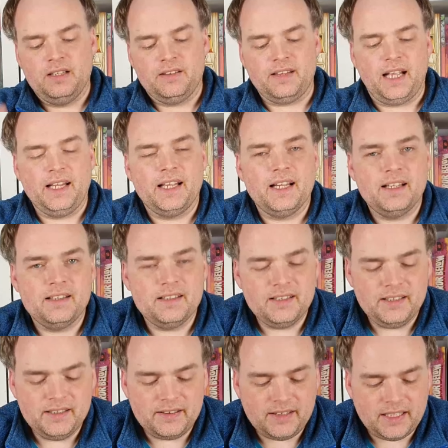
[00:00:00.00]
Saya
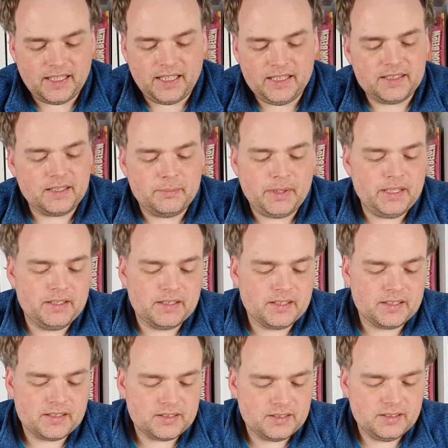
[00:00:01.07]
ist dann halt am
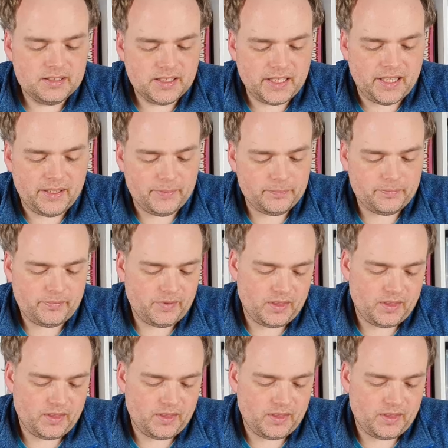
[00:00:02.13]
Ende, ja,